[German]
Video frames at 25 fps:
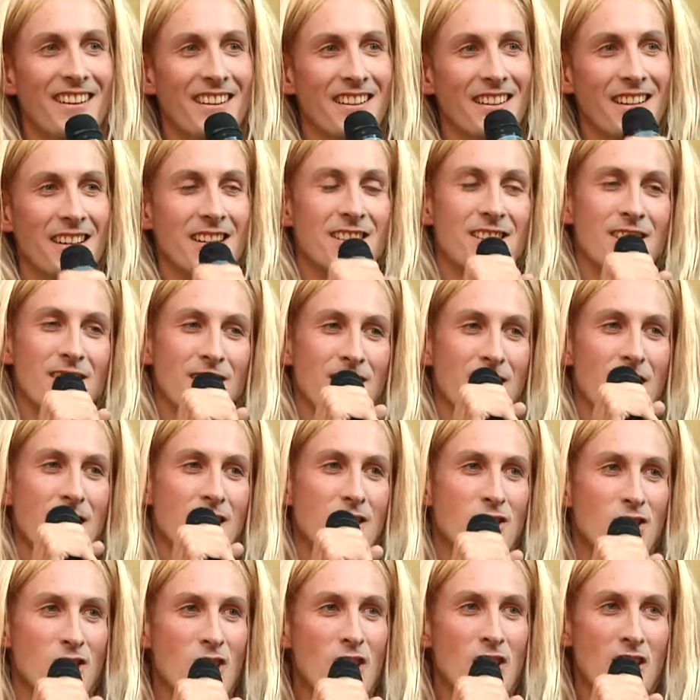Das
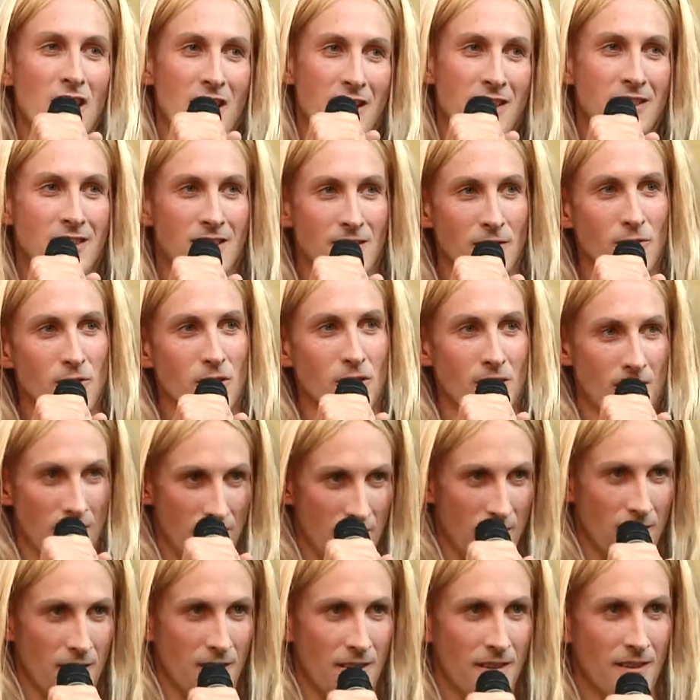Kulturleben in
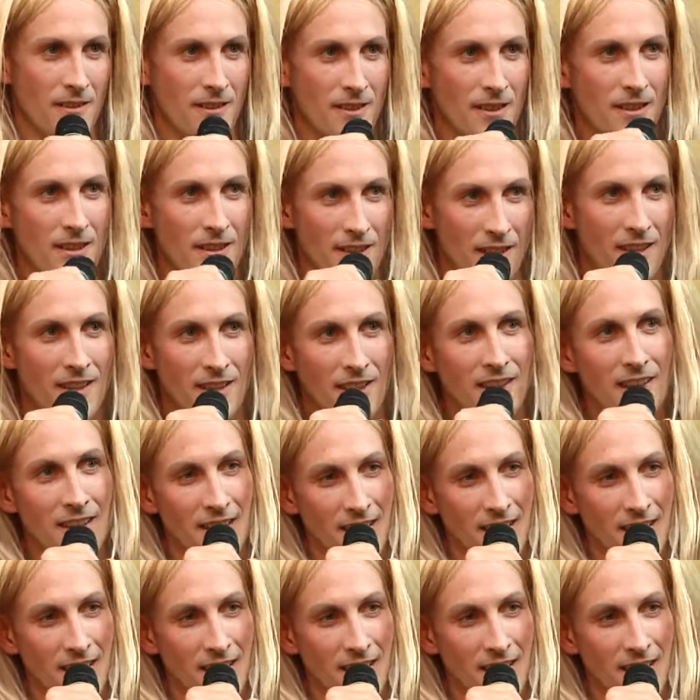München brummt.